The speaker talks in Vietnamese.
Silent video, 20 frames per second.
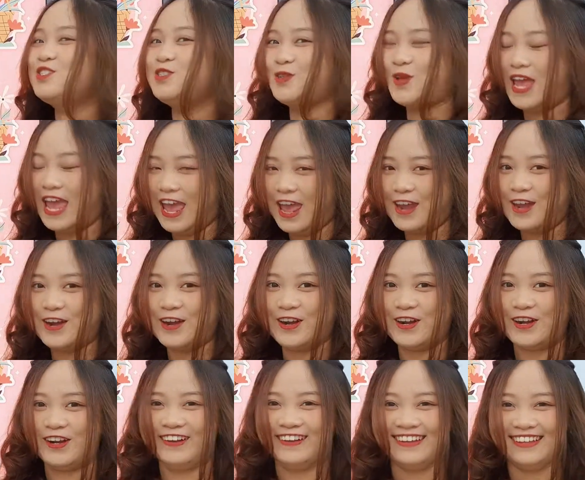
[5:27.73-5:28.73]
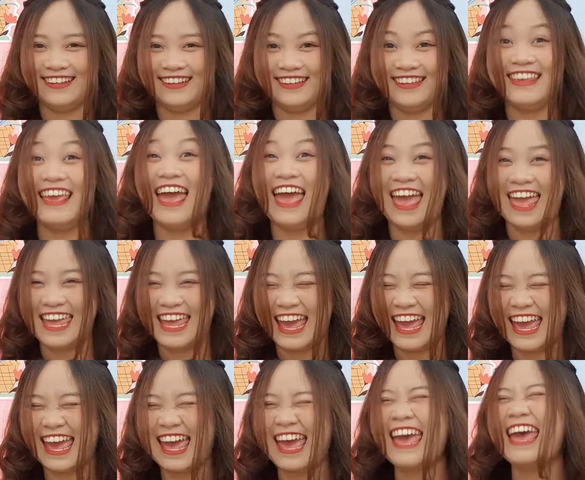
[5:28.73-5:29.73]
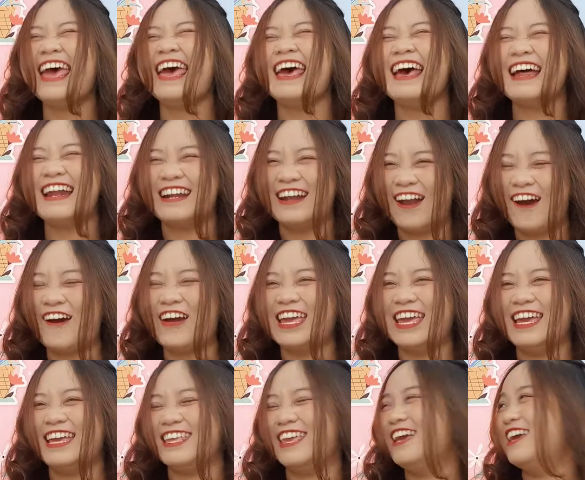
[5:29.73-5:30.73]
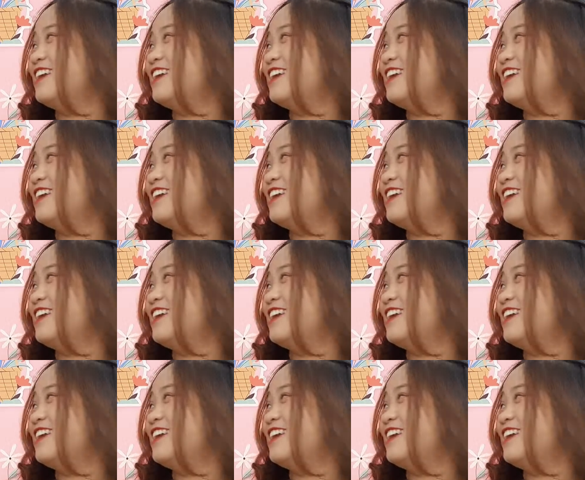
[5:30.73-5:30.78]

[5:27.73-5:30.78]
together. Dễ ha. Rồi, vậy